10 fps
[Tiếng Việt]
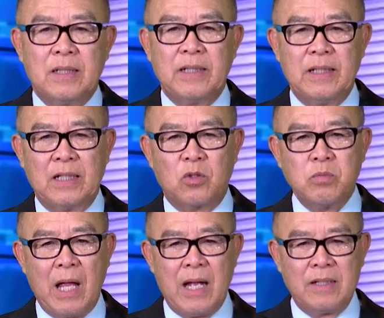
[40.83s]
Thì
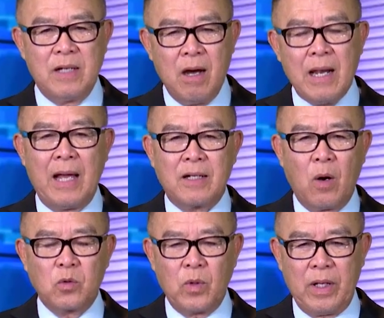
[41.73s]
chúng ta nhớ lại
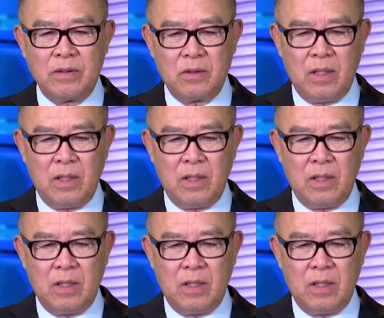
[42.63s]
câu chuyện,